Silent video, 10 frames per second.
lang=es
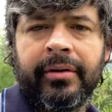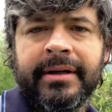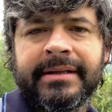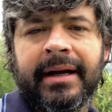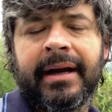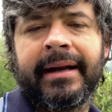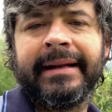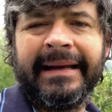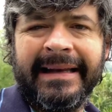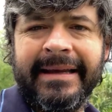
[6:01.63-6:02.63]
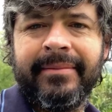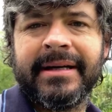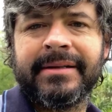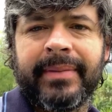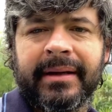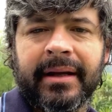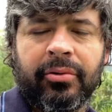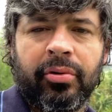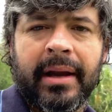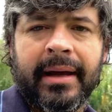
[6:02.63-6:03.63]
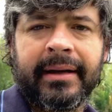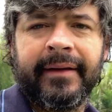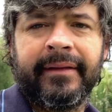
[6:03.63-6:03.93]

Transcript: Quiero destacar el clima espectacular que